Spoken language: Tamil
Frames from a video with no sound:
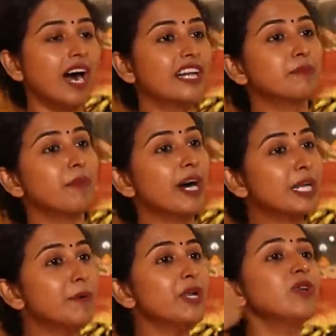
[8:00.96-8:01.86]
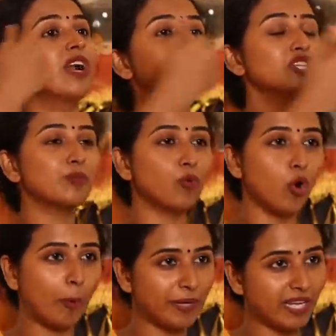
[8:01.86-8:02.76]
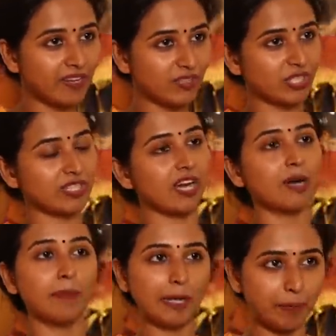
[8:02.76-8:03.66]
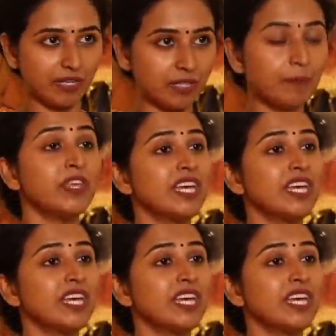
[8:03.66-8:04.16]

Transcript: அது மறுபடியும் நடந்துருமோ அப்படிங்கிற விஷயத்துக்காக பயப்படுறது